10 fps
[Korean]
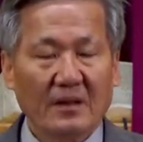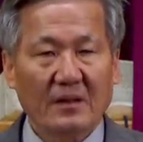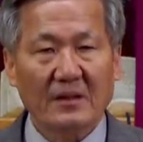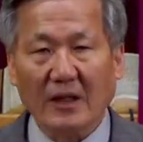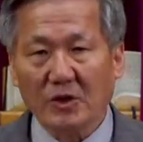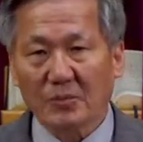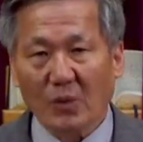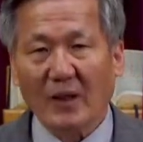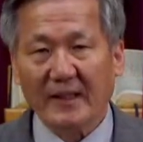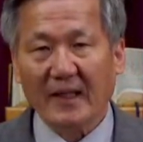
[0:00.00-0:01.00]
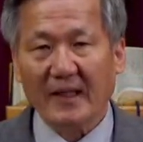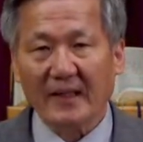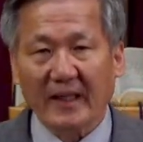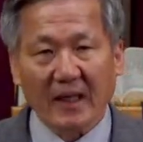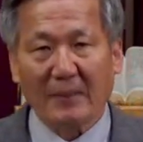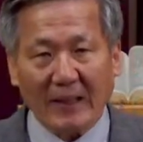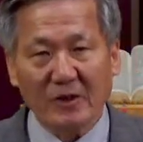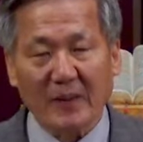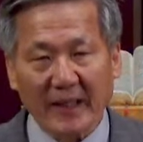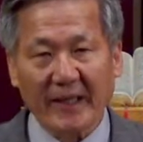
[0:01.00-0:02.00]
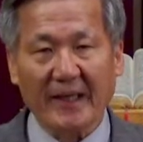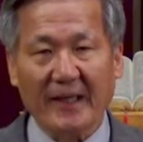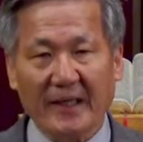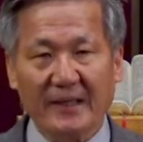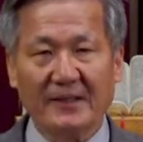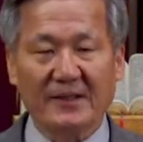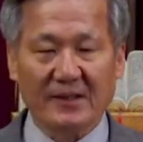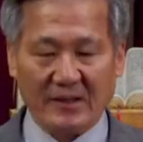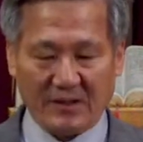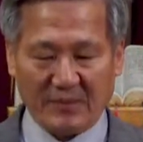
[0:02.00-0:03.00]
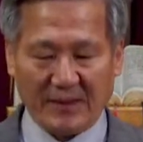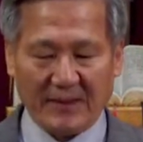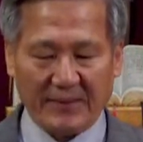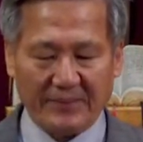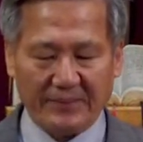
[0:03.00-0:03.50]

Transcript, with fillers: 나 좀 도와달라. 내가 말 좀 하게. 그런 뜻입니다.